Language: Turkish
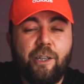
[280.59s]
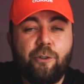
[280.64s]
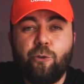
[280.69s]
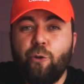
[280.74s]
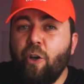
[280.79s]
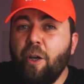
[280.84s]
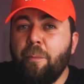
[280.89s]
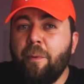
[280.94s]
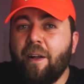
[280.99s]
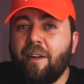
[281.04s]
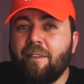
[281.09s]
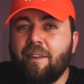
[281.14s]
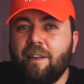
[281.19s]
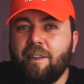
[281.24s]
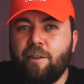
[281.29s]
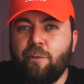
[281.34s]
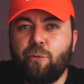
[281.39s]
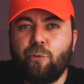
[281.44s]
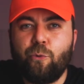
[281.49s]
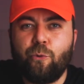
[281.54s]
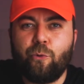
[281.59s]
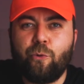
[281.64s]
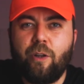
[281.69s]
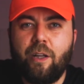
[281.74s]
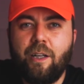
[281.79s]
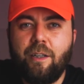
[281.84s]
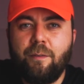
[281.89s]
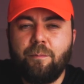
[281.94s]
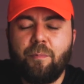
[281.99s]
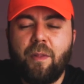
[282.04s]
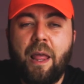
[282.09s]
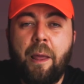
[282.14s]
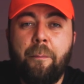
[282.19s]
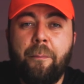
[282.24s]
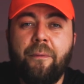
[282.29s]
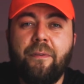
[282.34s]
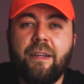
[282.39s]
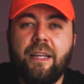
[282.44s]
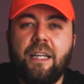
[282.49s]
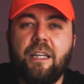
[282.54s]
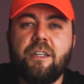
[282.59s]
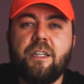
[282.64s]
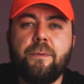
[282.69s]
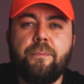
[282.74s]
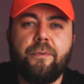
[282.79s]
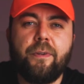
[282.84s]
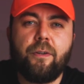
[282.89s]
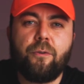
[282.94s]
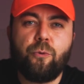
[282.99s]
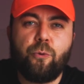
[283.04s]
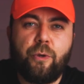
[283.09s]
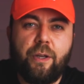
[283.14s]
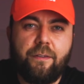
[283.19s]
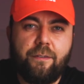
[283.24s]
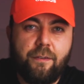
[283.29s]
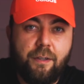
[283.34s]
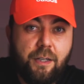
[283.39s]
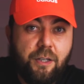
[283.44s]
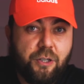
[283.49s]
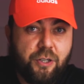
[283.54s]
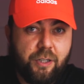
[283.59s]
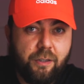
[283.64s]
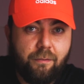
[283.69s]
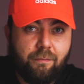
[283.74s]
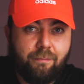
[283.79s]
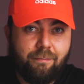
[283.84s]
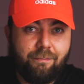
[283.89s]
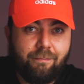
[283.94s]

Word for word: Şöyle bir alternatif sundular. Apple yeni chipset ürettiği için